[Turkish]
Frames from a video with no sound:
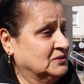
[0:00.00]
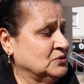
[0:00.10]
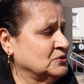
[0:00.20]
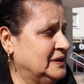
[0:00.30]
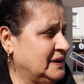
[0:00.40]

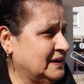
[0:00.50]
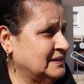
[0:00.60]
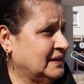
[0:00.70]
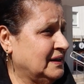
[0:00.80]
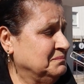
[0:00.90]

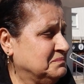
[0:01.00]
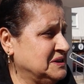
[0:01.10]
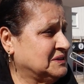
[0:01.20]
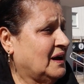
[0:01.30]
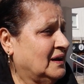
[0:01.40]
Türkiye'de
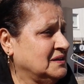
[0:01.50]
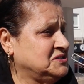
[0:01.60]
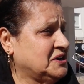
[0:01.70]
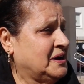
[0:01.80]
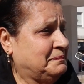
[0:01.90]
bir
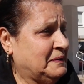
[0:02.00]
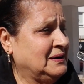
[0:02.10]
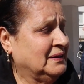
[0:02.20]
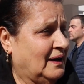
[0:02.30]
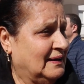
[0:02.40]
tane
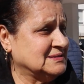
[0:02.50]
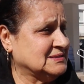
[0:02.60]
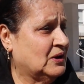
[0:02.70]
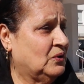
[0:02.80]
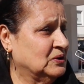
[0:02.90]
CHP'li
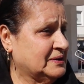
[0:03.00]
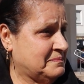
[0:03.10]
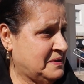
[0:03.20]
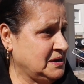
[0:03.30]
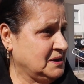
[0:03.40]
kalsa o
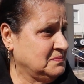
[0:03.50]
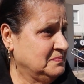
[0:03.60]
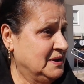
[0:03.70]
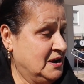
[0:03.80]
da benim.